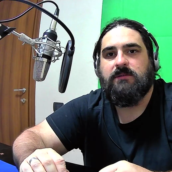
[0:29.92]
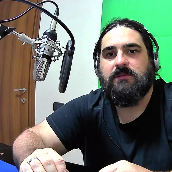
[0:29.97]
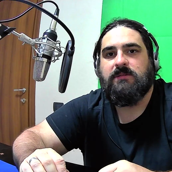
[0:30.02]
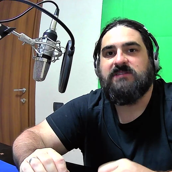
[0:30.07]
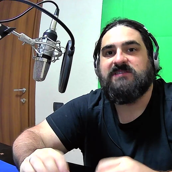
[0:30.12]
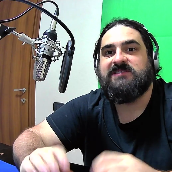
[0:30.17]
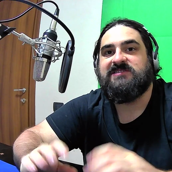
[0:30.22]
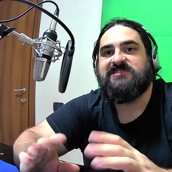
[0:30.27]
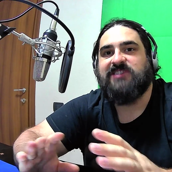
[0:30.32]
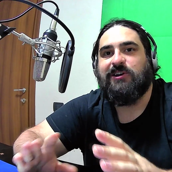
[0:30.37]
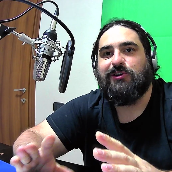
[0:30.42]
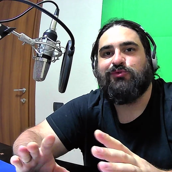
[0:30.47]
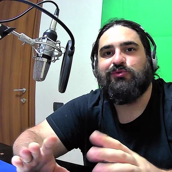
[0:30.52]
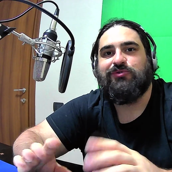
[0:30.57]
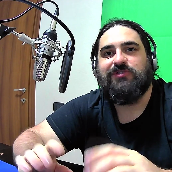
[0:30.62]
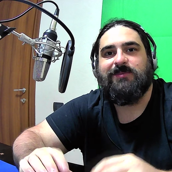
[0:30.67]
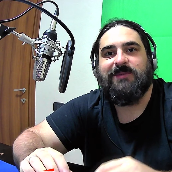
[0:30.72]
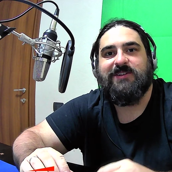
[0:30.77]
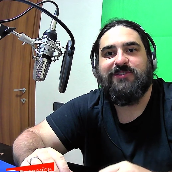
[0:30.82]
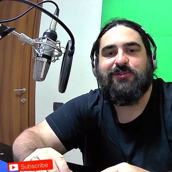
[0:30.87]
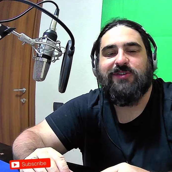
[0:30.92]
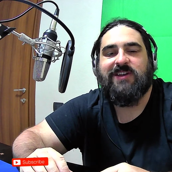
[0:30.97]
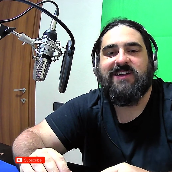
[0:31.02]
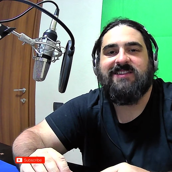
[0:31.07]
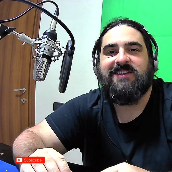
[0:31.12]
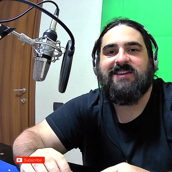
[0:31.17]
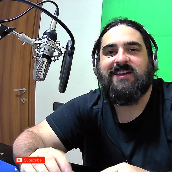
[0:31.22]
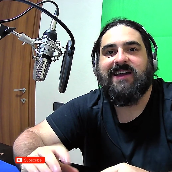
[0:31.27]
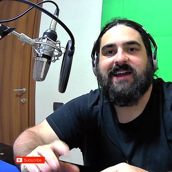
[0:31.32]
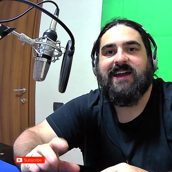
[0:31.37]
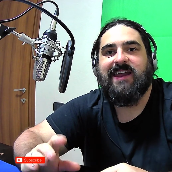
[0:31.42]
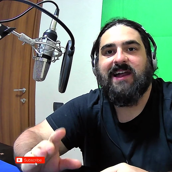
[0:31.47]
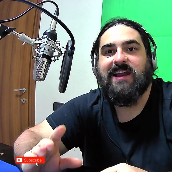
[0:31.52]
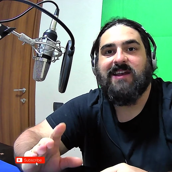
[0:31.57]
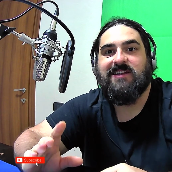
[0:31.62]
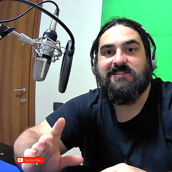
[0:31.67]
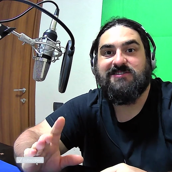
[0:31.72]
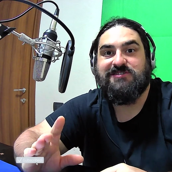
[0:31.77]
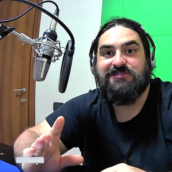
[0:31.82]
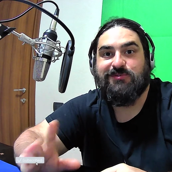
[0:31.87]
Ciao a tutti, bentornati nel canale
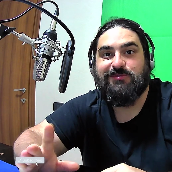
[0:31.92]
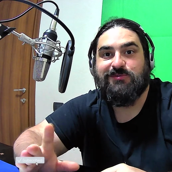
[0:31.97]
di Studio